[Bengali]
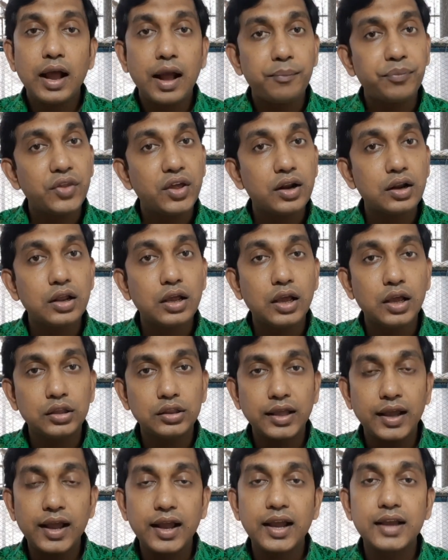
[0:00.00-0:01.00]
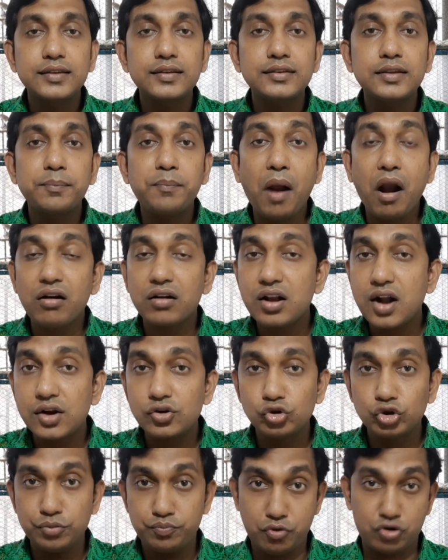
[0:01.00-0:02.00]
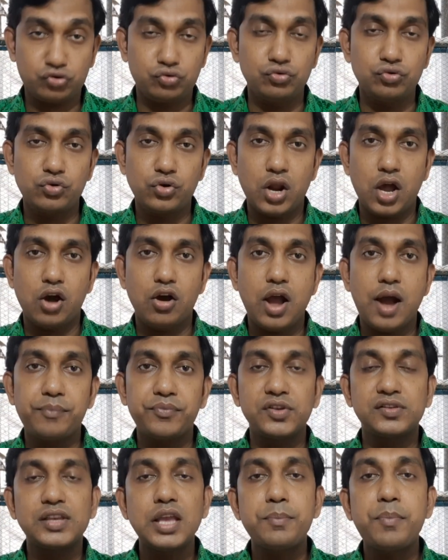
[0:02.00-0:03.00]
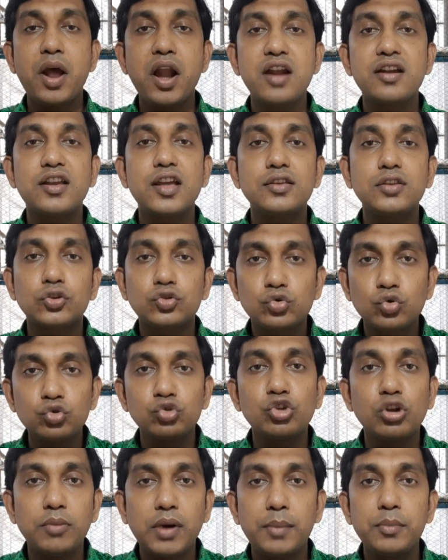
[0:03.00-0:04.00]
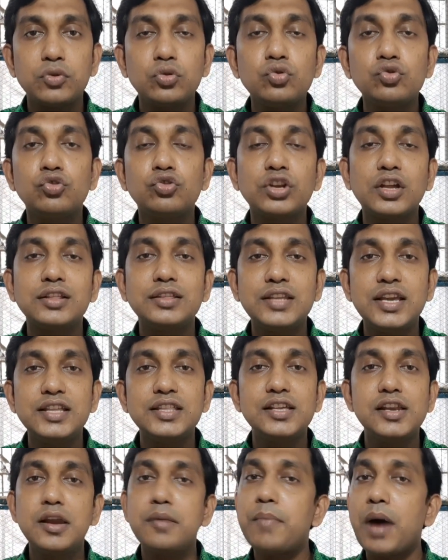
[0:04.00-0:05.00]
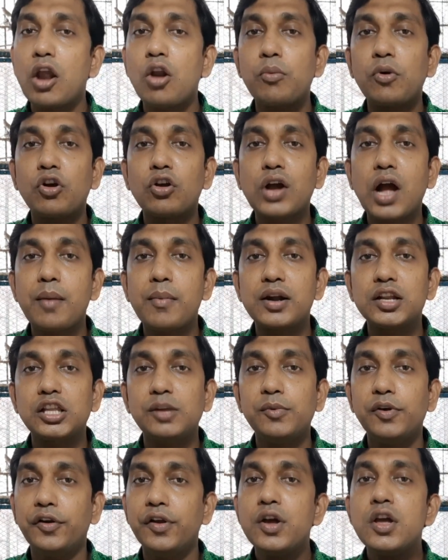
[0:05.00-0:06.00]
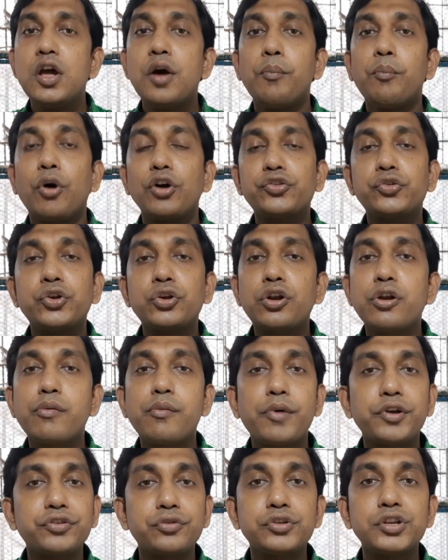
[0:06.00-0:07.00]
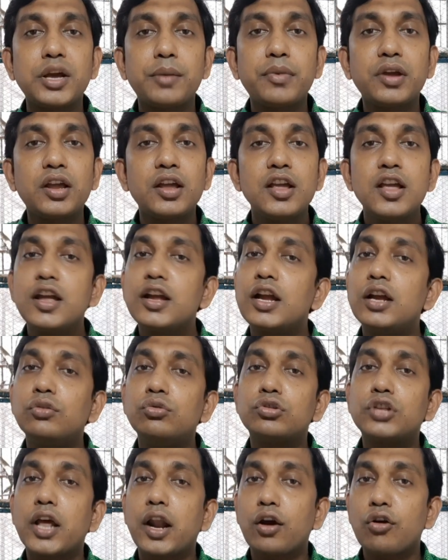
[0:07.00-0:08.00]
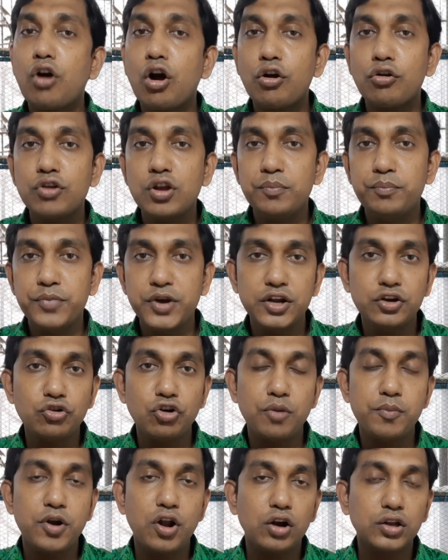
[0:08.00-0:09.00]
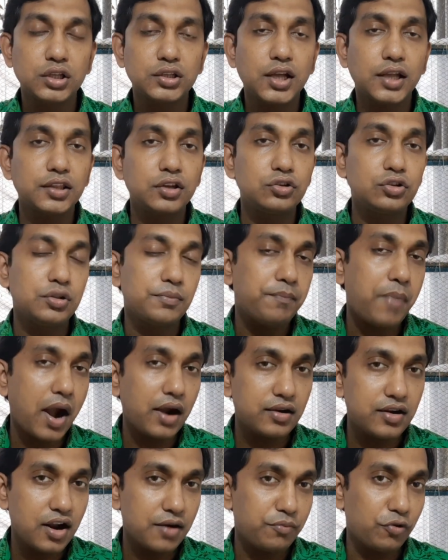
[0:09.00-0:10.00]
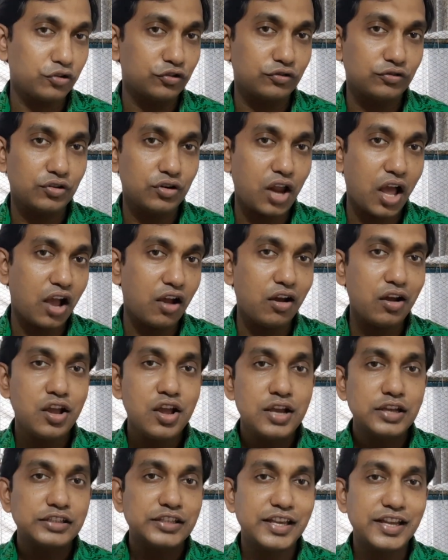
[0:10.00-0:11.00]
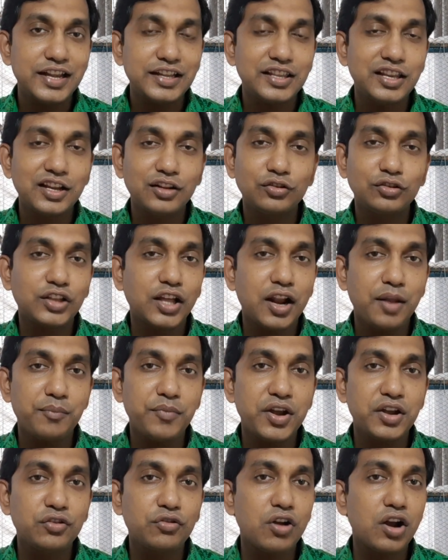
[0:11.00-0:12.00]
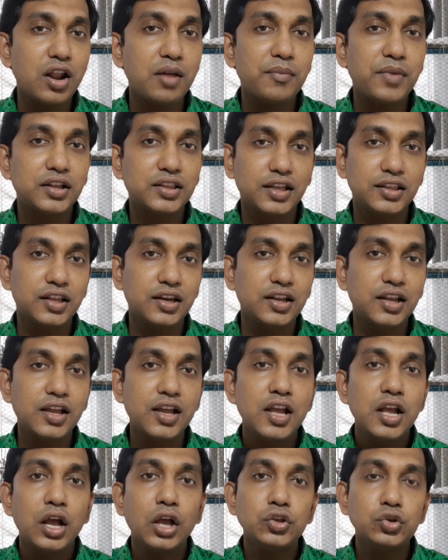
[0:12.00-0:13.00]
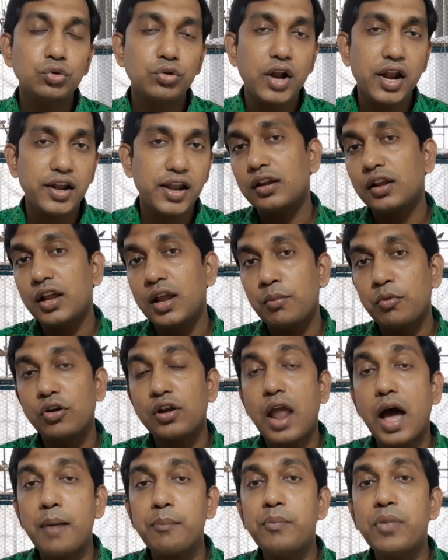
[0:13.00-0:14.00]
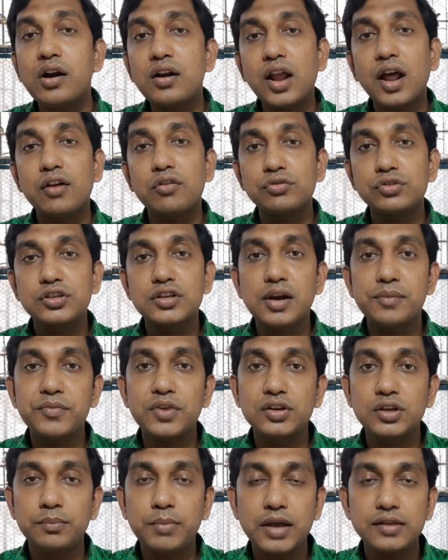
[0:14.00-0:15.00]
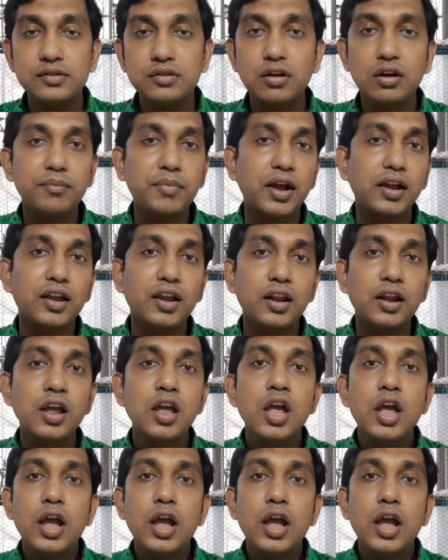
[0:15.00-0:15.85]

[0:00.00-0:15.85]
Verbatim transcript: আপনার দেখা গেছে যে পার্টনার যদি পছন্দ না হয় আপনার সেপারেটকে যে সুন্দরভাবে দুজনকে দিয়ে দিলেন ভালো ভালো খাবার দেবেন করে বছর যাবে কিন্তু তারা কখনোই ব্রিড করবে না অর্থাৎ তাদের যদি পার্টনার পছন্দ না হয় সেক্ষেত্রে কিন্তু তারা ব্রিড করে না বা তাদেরকে জোড়া নেয় না এবং লাভ বার্ড আর হচ্ছে আপনার যে বাজিগর পাখির